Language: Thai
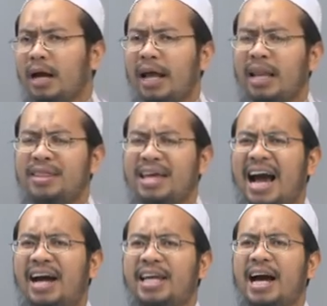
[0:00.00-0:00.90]
อัลลอฮี
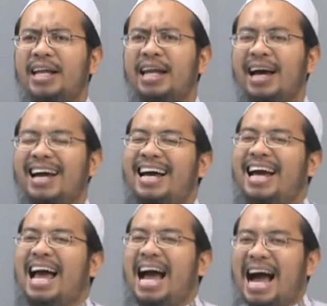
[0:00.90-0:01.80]
อะฮยานะ
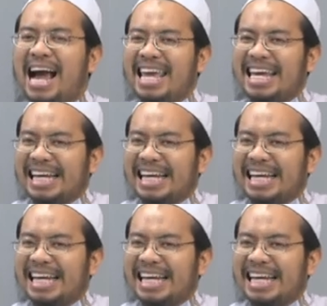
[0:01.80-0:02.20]
ให้